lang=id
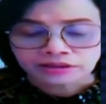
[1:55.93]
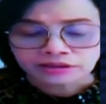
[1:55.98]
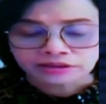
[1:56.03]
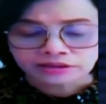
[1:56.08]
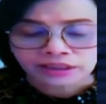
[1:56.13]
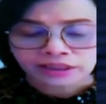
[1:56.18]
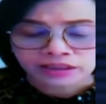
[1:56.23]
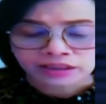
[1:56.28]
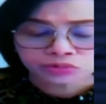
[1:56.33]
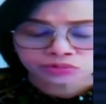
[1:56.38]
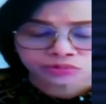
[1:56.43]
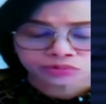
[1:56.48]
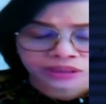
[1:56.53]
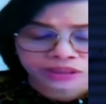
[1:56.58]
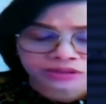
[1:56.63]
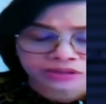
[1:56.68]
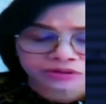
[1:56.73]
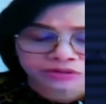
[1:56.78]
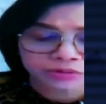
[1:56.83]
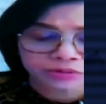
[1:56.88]
Saya
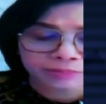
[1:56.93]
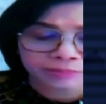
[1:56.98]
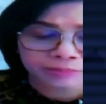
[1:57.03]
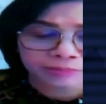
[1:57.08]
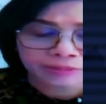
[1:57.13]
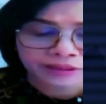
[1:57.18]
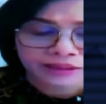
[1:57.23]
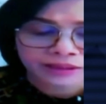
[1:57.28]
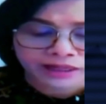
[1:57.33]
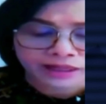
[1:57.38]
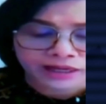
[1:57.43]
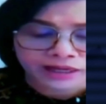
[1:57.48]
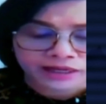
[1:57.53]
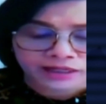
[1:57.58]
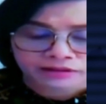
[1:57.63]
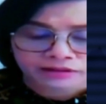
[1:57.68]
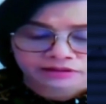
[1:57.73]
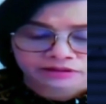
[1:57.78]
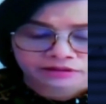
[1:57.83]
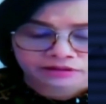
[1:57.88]
juga sudah meminta
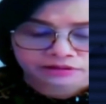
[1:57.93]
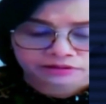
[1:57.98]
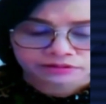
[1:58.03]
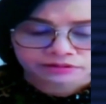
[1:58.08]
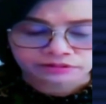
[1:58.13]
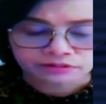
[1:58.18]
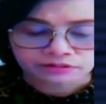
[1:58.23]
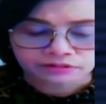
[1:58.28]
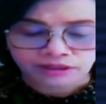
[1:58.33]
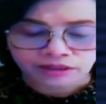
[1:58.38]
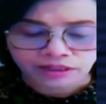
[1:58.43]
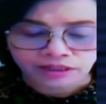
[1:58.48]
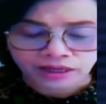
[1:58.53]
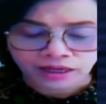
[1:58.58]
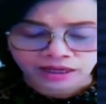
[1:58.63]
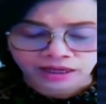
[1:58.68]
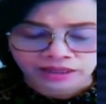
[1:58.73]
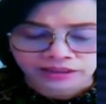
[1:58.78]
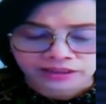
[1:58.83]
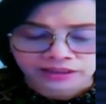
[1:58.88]

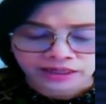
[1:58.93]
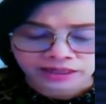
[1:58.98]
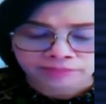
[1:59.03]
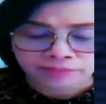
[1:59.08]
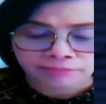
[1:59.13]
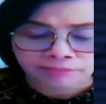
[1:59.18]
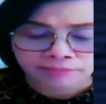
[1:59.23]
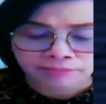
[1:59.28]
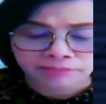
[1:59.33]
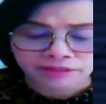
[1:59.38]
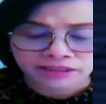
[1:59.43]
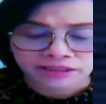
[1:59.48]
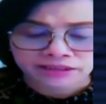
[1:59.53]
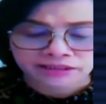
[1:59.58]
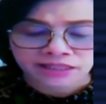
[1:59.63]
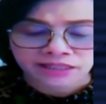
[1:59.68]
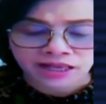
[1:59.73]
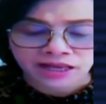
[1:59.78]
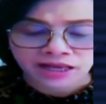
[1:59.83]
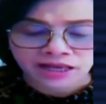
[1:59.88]
agar
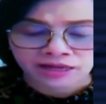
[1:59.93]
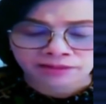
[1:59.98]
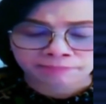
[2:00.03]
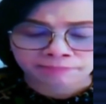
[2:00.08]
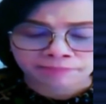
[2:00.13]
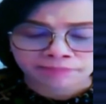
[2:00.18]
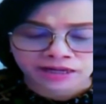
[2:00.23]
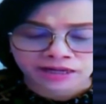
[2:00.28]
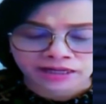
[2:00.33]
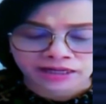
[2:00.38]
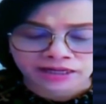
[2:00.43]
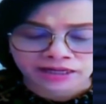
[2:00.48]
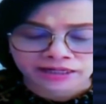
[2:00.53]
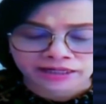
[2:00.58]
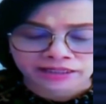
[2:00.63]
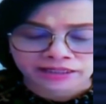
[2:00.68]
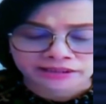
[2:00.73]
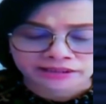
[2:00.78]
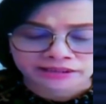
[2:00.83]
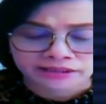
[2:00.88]
pemeriksaan
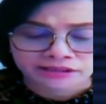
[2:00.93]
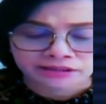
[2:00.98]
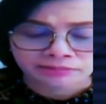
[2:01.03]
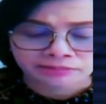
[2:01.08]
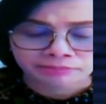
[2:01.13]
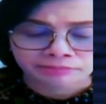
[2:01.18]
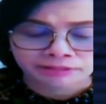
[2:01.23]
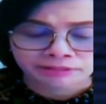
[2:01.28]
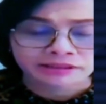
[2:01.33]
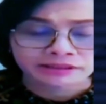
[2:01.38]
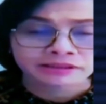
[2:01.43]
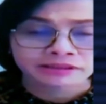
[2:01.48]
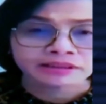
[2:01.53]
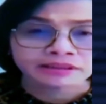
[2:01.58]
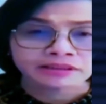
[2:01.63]
pelanggaran disiplin